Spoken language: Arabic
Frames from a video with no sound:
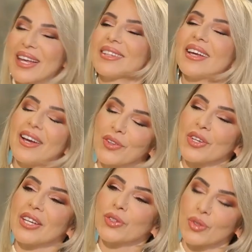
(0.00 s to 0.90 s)
بتحداها انه
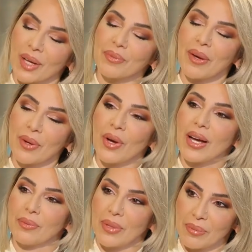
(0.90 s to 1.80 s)
هي تكون عم تعمل 1%
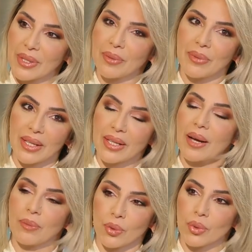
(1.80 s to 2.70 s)
من اللي هي
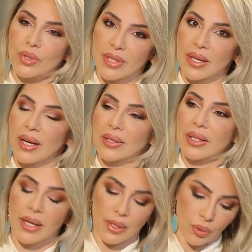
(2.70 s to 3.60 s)
عم بتقوله صراحه
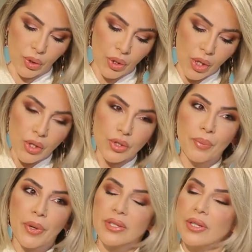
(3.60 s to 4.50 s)
لانه جو
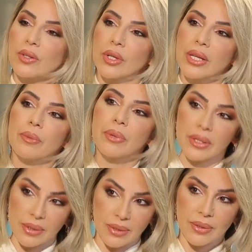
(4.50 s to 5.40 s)
بونس انه هي
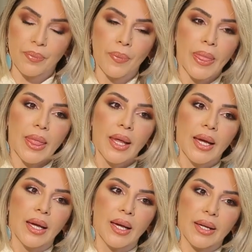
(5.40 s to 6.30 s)
بنت
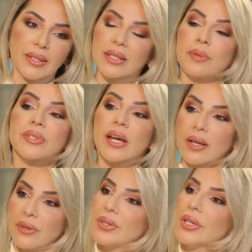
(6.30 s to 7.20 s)
كثير
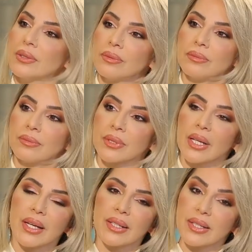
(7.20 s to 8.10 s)
مثقفه
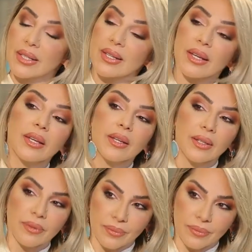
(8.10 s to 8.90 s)
كثير ذكيه